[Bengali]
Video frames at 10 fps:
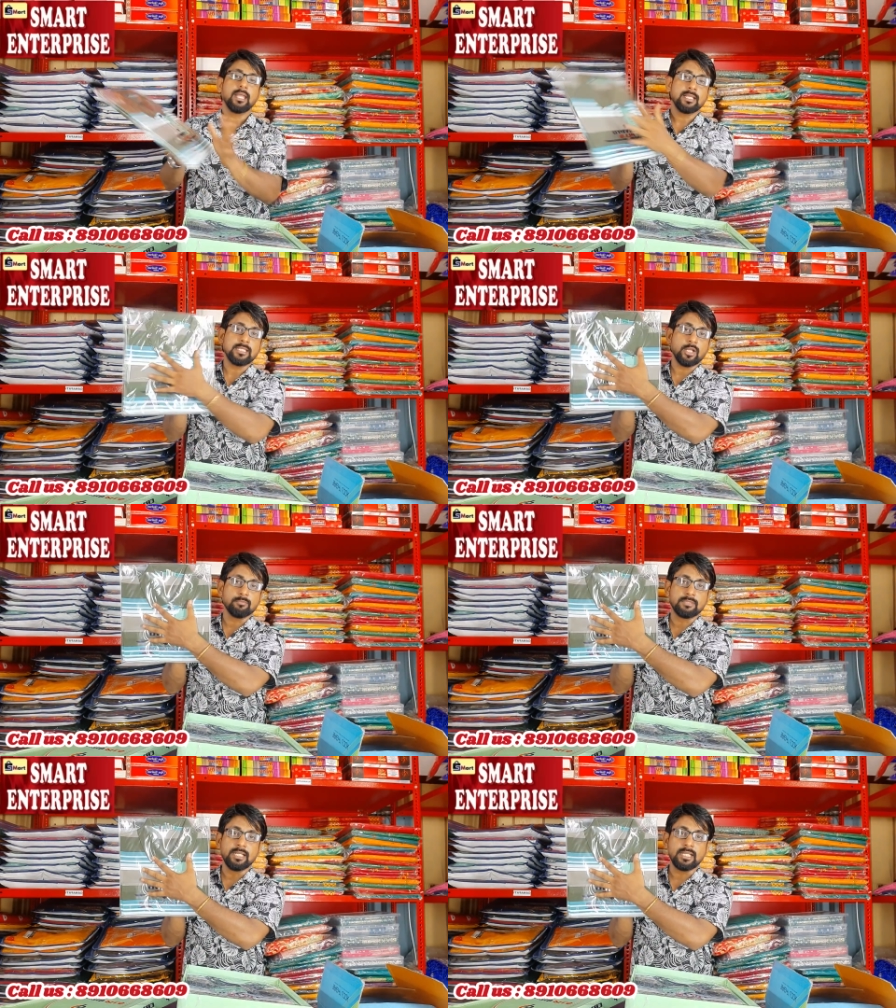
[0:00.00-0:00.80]
এই যে
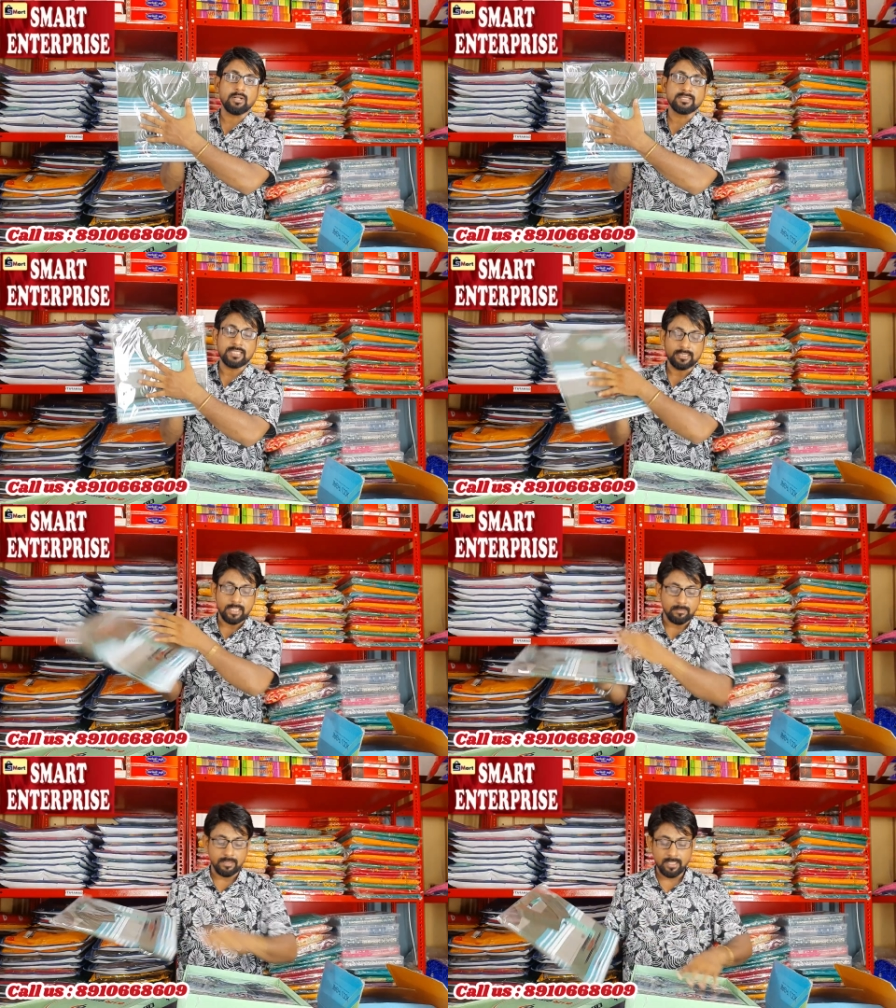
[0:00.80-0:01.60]
এরকম তিনটে করে সেট
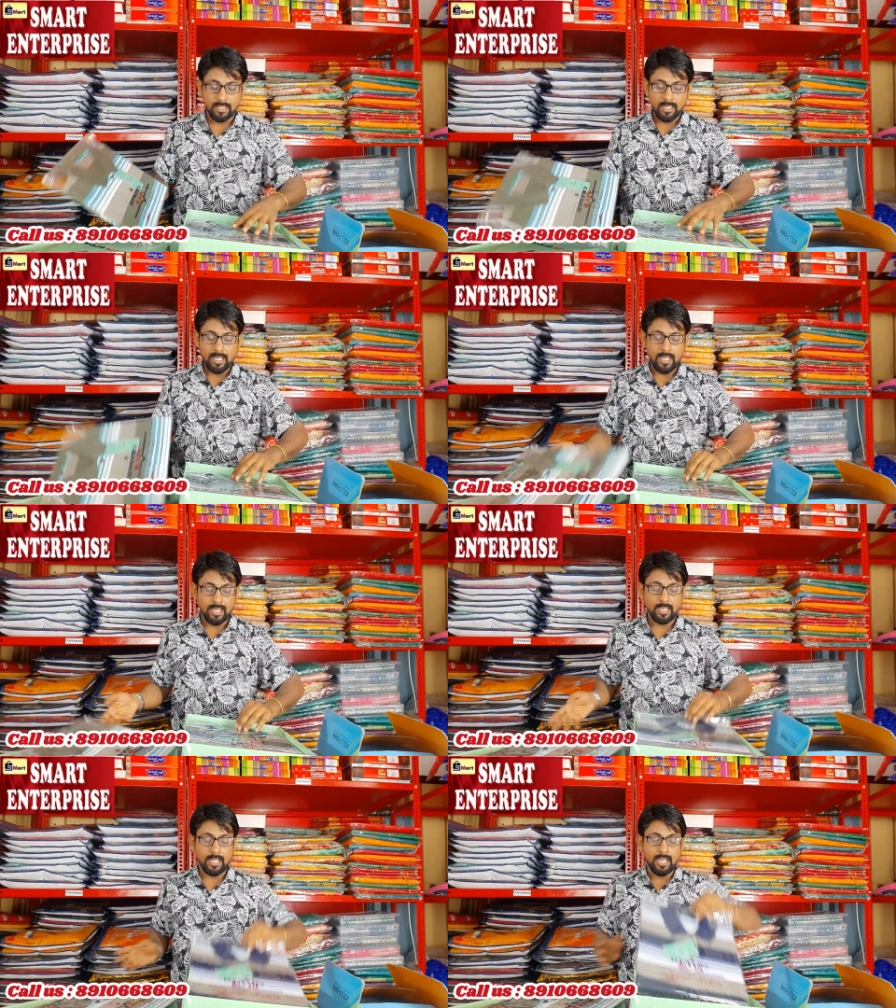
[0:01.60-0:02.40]
থাকবে
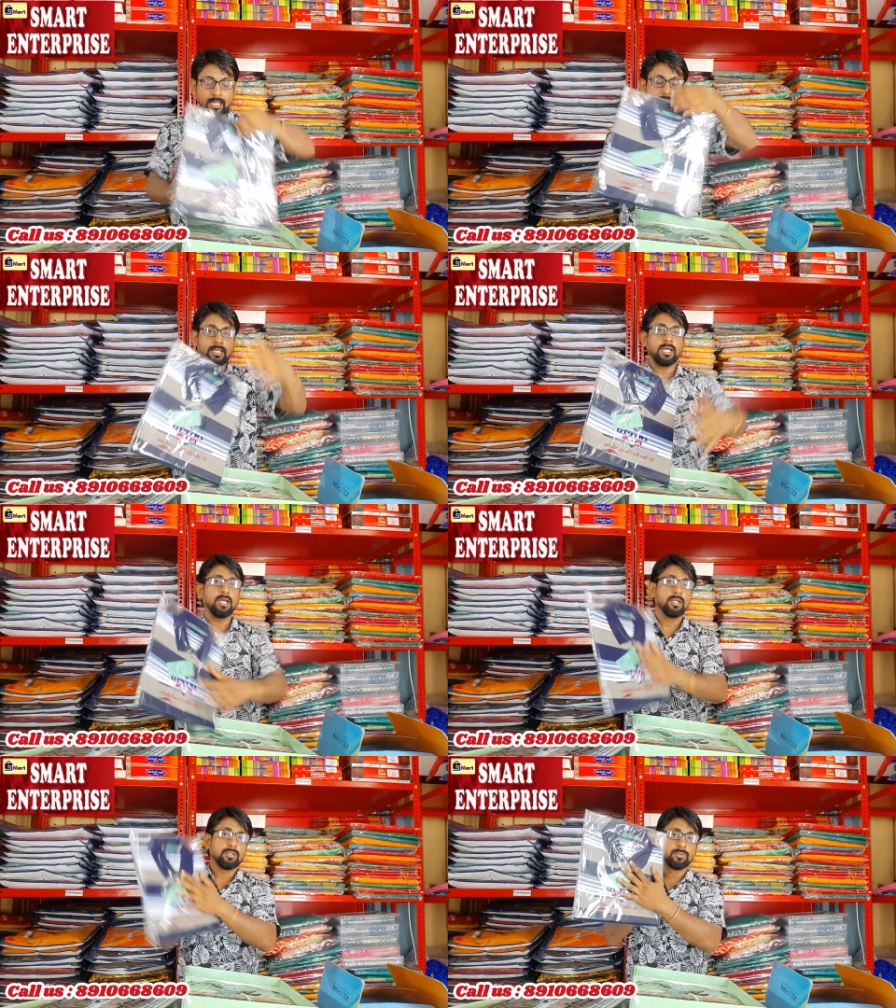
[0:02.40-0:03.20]
একটা
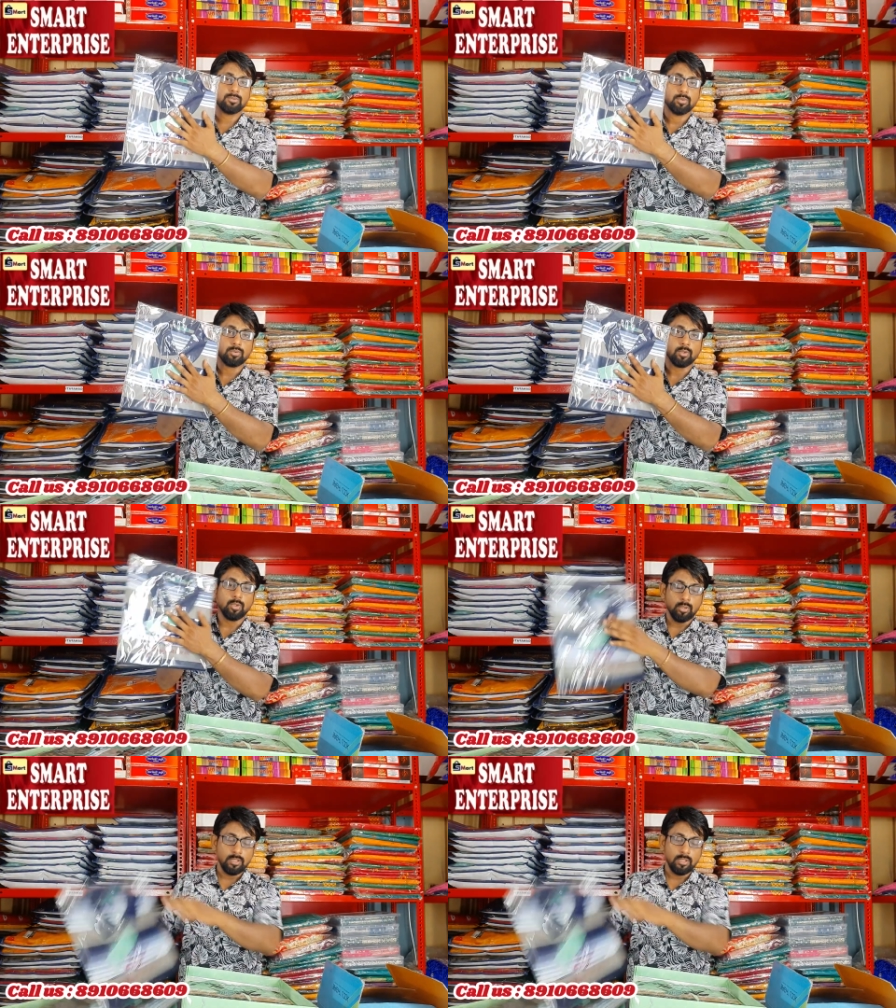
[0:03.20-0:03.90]
দুটো